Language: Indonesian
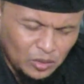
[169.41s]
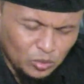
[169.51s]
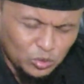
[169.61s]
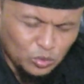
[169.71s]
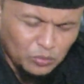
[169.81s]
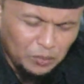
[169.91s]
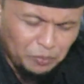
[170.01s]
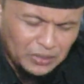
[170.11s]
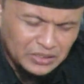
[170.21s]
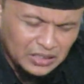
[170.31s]
untuk
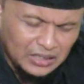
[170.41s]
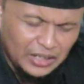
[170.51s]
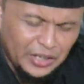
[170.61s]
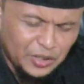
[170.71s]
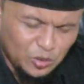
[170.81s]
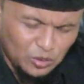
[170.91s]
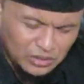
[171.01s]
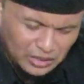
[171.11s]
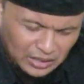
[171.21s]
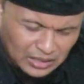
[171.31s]
melepaskan
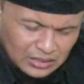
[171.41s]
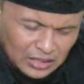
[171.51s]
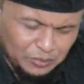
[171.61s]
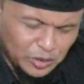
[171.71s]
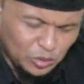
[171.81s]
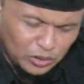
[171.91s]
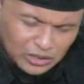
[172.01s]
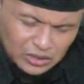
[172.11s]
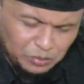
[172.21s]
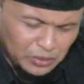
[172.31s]
egonya dalam
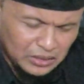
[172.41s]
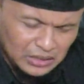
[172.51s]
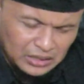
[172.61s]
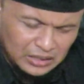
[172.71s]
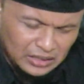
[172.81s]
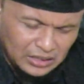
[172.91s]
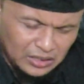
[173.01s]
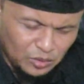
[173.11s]
situasi seperti ini,